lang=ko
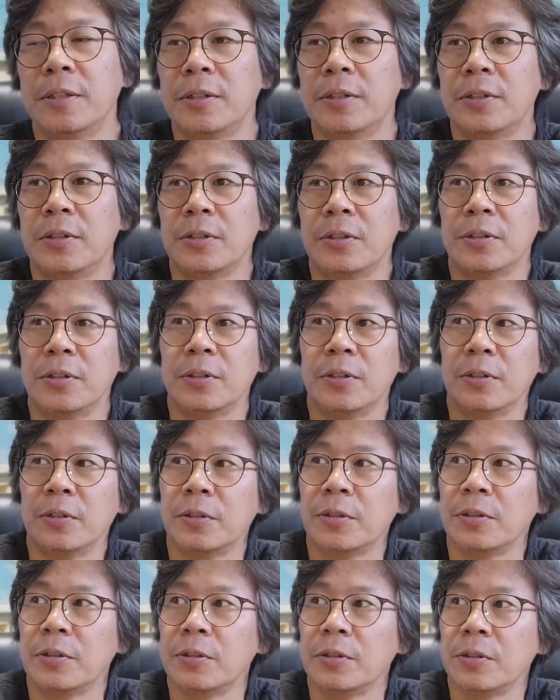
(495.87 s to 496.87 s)
어,
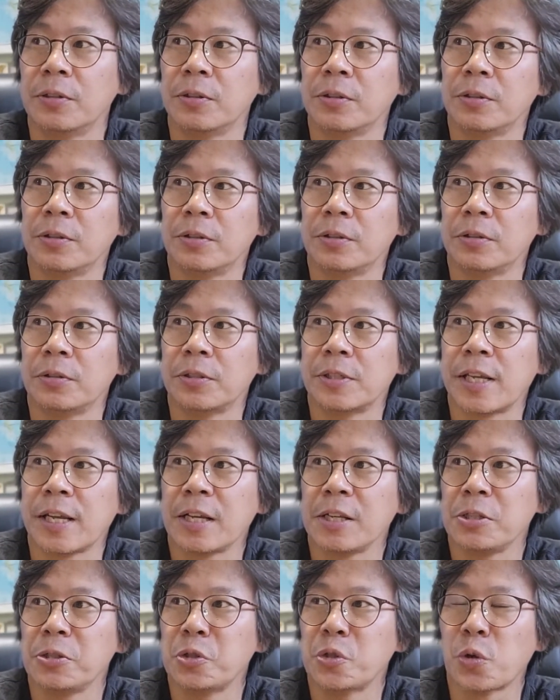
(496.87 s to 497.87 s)

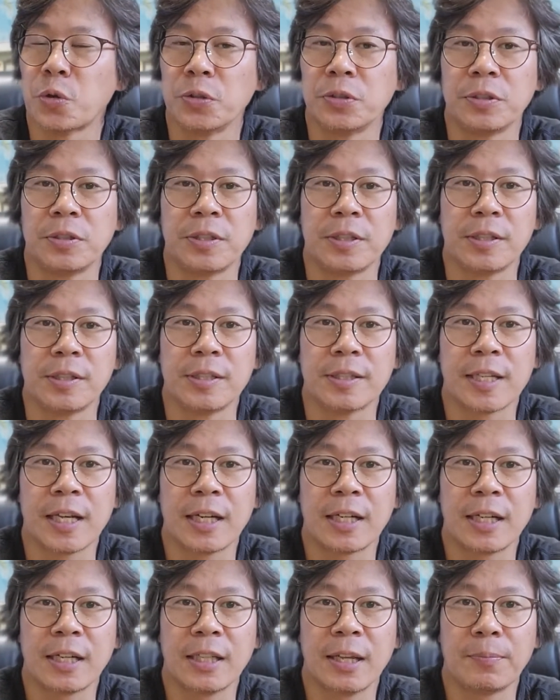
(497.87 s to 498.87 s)
생존
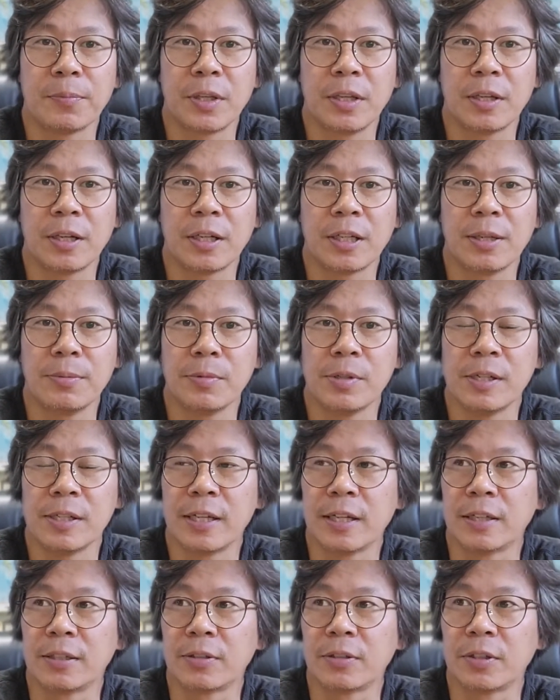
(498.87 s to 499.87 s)
살아남기가
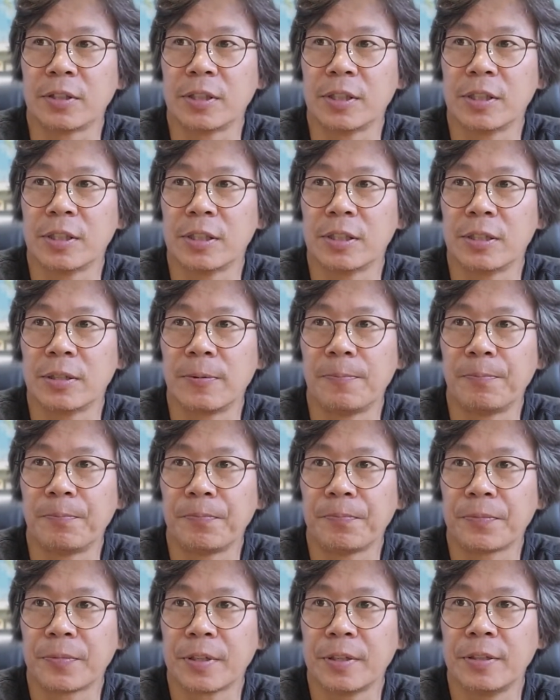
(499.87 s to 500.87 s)
힘들다는 거지.
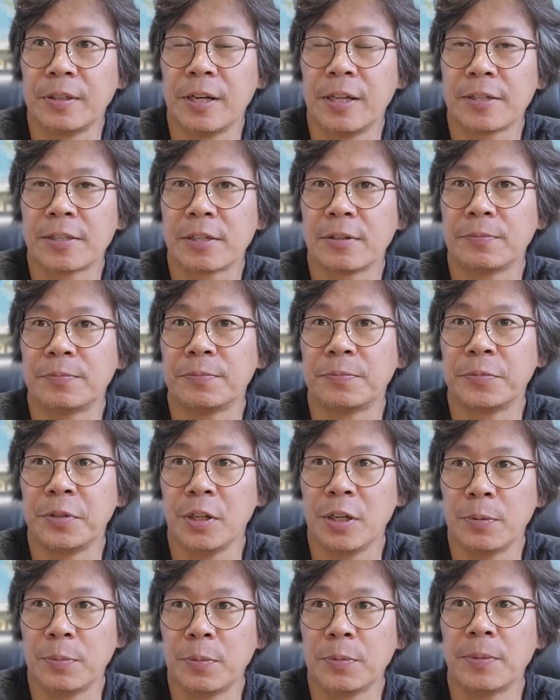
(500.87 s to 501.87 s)
그래서
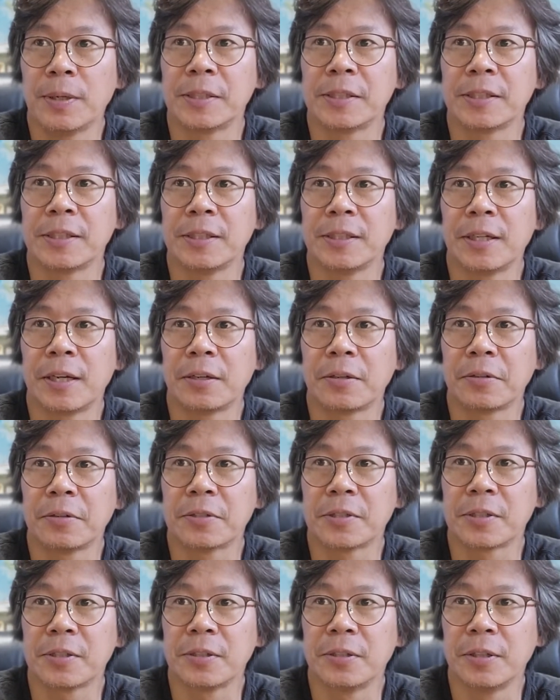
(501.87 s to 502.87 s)
플랫폼화 시키라는
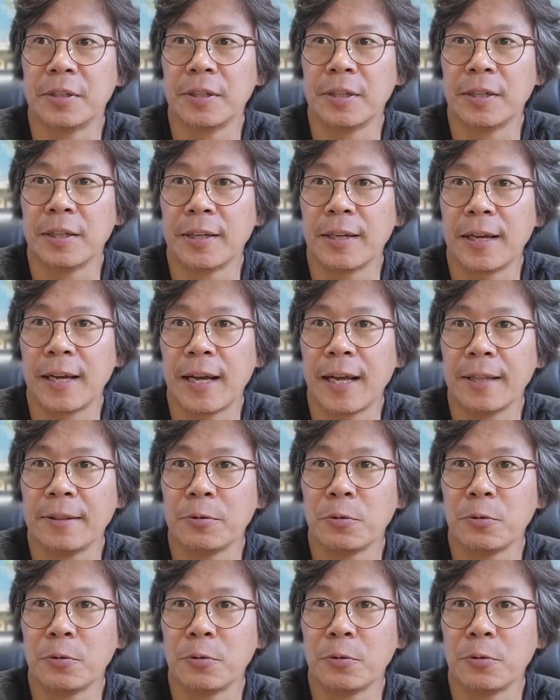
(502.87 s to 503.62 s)
거죠. 한